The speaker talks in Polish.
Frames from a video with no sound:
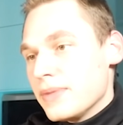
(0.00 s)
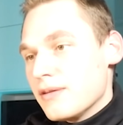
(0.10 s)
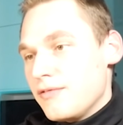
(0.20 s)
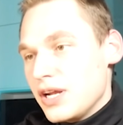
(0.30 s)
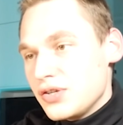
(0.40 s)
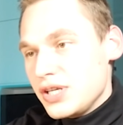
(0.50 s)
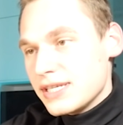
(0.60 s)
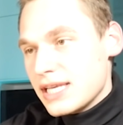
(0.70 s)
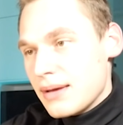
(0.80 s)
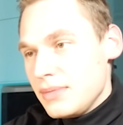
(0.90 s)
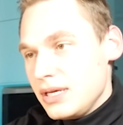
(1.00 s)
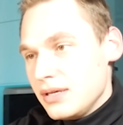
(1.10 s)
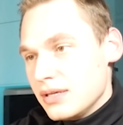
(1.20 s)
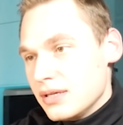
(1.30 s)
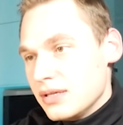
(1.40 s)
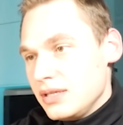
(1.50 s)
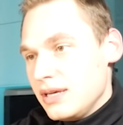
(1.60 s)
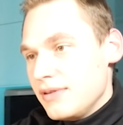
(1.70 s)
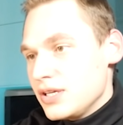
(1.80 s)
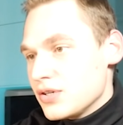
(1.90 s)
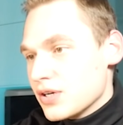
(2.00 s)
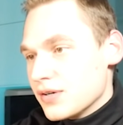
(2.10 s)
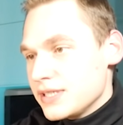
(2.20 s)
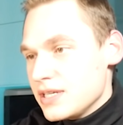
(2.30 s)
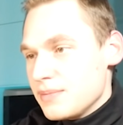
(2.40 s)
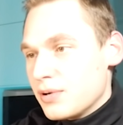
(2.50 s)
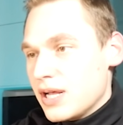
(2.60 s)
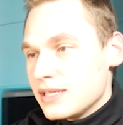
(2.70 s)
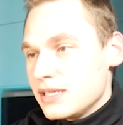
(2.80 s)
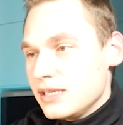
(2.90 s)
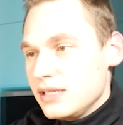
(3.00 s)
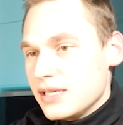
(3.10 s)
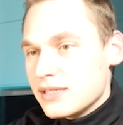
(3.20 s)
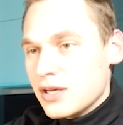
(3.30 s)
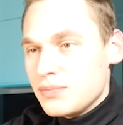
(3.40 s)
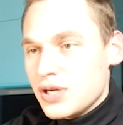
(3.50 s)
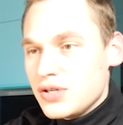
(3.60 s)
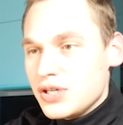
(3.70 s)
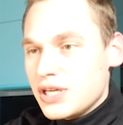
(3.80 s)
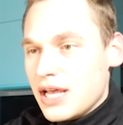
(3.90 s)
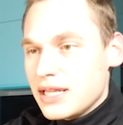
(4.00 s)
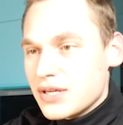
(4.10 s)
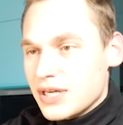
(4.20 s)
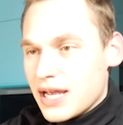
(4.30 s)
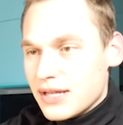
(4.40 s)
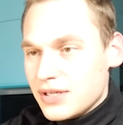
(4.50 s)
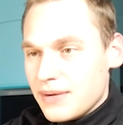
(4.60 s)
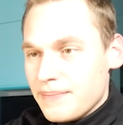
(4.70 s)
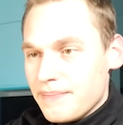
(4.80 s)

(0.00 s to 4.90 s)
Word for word: Wreszcie sami nie wiecie, czego chcecie, Polacy, jest dobrze czy źle, narzekacie.